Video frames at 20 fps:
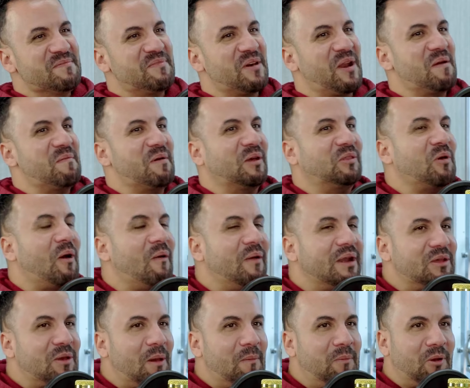Pero además tú has
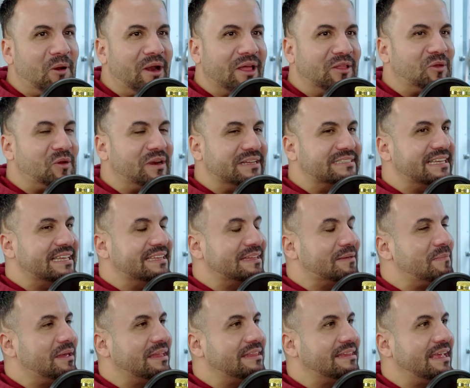venido explorando
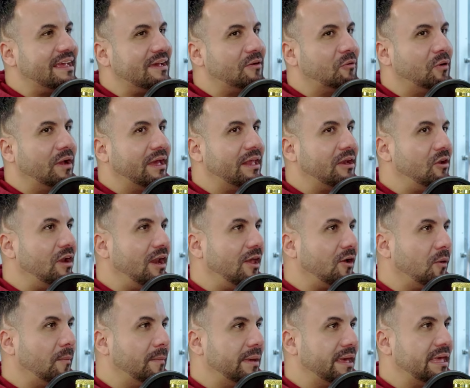recientemente un género en la
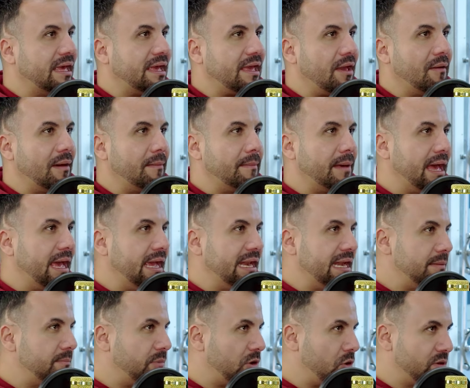comedia que va más en la
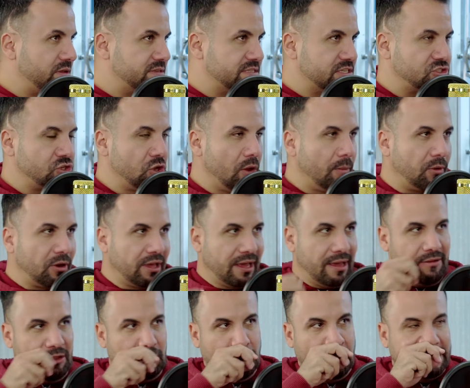improvisación, porque he
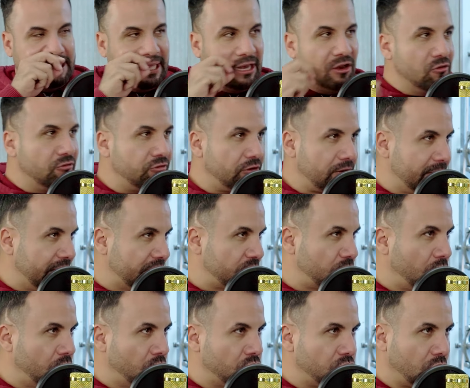visto que tienes un formato
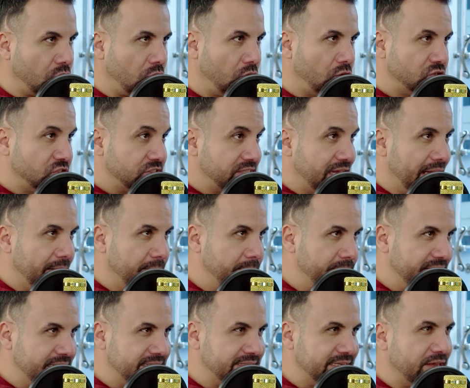junto con
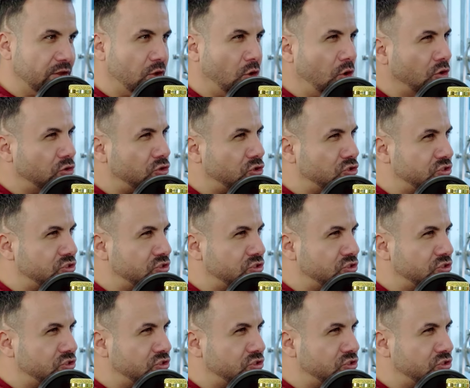Sampins y con otro